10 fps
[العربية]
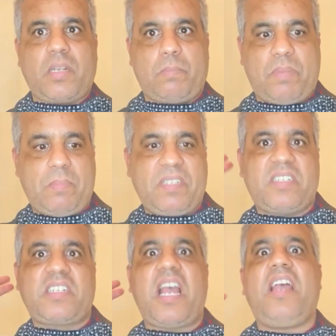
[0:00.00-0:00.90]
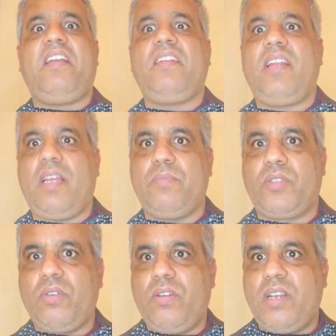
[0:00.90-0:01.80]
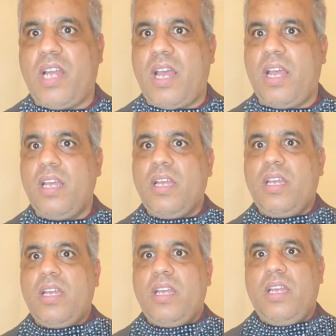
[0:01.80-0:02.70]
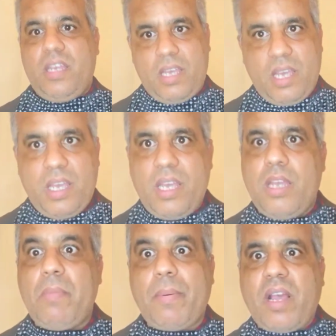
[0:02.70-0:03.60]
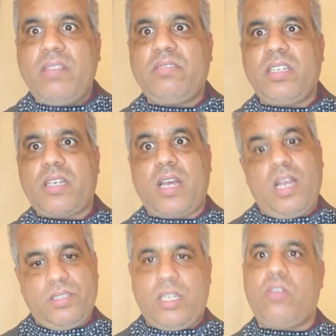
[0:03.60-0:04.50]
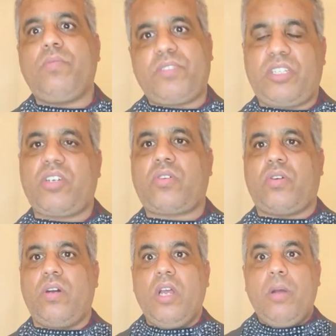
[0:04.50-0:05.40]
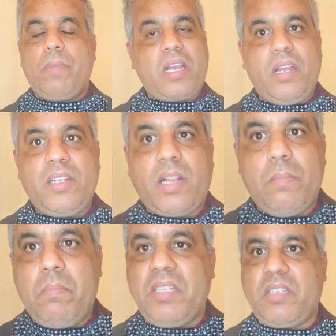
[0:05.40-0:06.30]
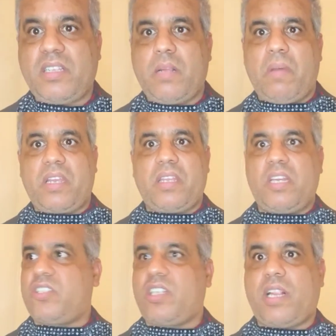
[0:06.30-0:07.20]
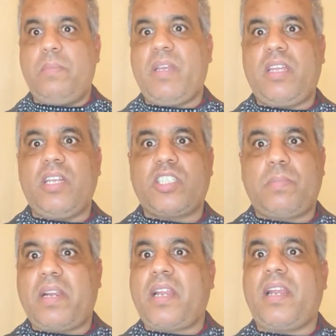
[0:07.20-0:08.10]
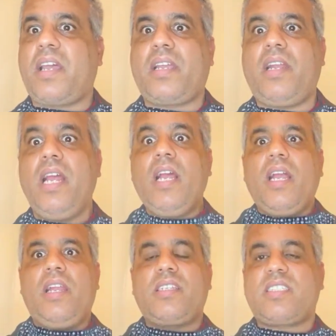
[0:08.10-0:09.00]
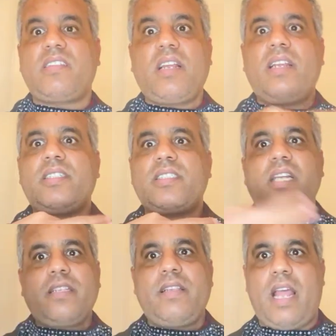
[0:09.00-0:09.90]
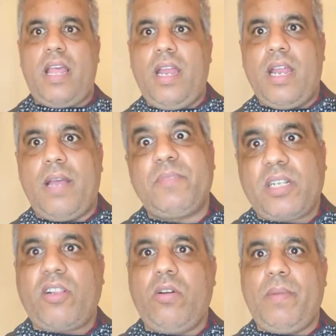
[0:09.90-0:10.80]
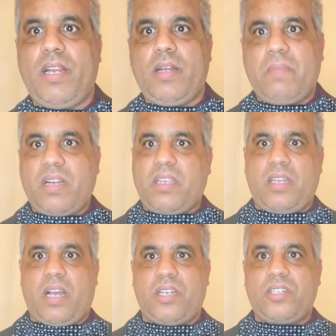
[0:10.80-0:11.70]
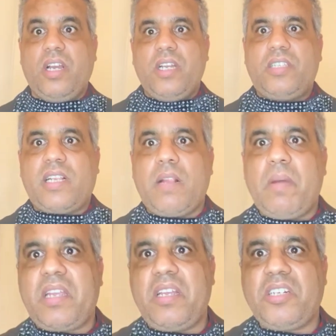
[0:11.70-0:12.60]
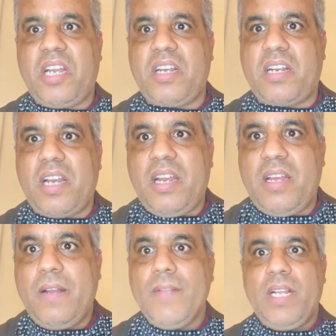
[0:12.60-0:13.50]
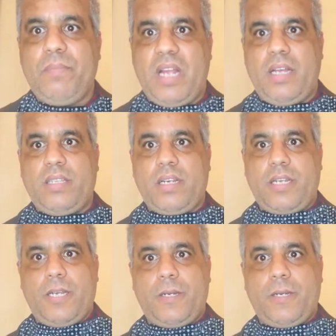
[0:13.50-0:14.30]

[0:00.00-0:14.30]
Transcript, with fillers: ربي مسكا علينا الحمد لله ايه ما بقى الثقه عندكم تيقو ما خليت لمن درت الماكياج درت الماكياج تبارك الله غير لي سطر لي سطر العالم درت لهم انا ماكياج درت الماكياج حق هذاك